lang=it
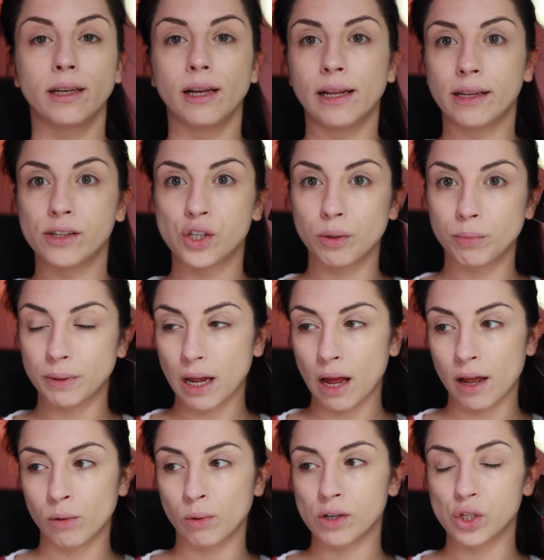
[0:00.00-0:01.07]
Cioè, la
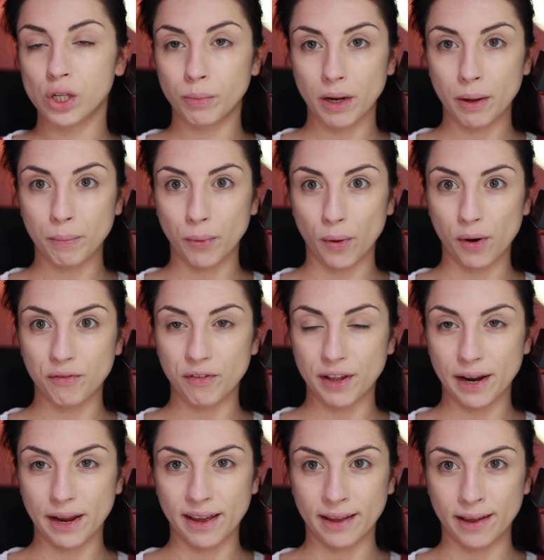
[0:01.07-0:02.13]
cipria è una cipria in
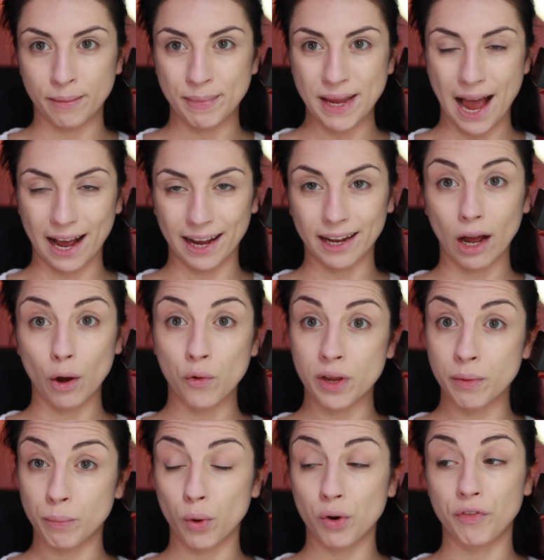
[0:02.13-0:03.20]
polvere eh, bianca,
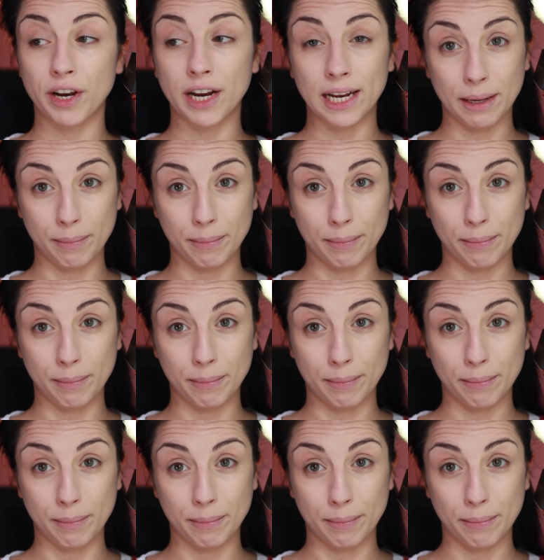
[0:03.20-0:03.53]
in polvere